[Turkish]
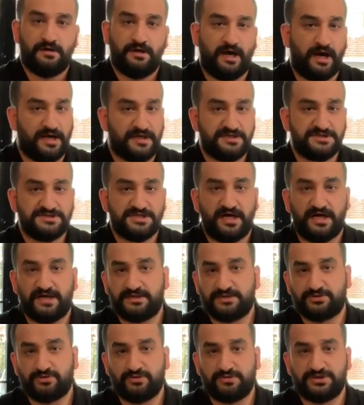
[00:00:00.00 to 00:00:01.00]
Ayrıca
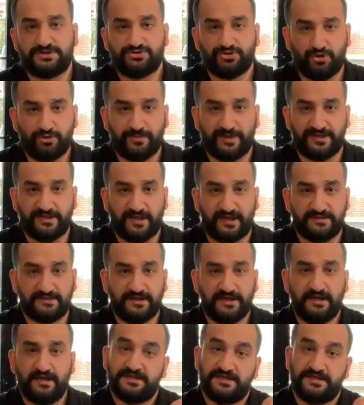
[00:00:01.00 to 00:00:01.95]
Anadolu'da çoğu meydanda